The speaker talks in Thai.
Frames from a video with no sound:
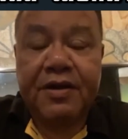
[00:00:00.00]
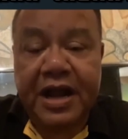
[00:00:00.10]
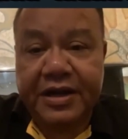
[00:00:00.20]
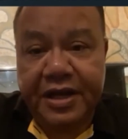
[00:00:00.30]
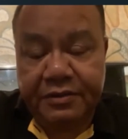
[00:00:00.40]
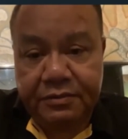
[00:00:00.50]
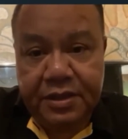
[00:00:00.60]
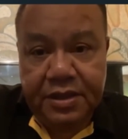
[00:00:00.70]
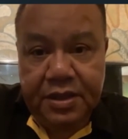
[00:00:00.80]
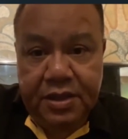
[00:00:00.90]
ครั้งหนึ่ง
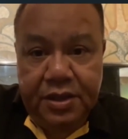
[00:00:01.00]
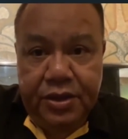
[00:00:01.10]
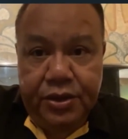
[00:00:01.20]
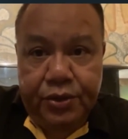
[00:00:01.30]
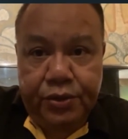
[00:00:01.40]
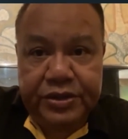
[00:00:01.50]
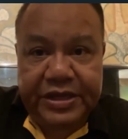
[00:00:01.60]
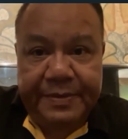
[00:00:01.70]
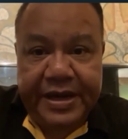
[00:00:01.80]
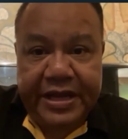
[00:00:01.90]
คุณ
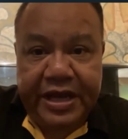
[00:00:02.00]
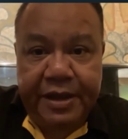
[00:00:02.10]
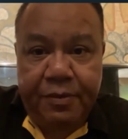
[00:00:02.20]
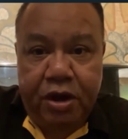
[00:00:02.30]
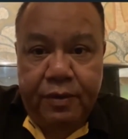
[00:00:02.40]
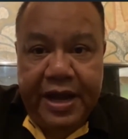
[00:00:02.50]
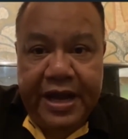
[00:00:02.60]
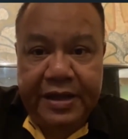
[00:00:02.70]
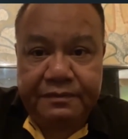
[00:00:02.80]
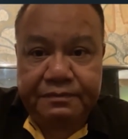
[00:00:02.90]
ธรรมนัสเคยบอก
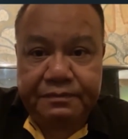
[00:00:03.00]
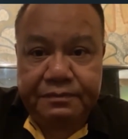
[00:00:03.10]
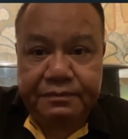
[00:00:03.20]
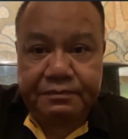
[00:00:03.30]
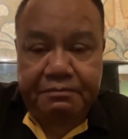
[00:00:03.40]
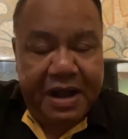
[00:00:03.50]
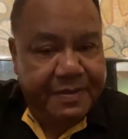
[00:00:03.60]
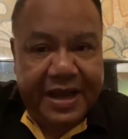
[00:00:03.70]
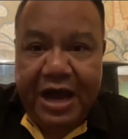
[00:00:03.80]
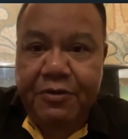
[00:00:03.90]
ว่าไม่
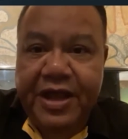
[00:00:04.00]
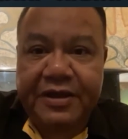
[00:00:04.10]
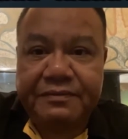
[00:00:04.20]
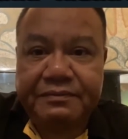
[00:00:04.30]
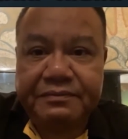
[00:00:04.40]
มีเขาเนี่ย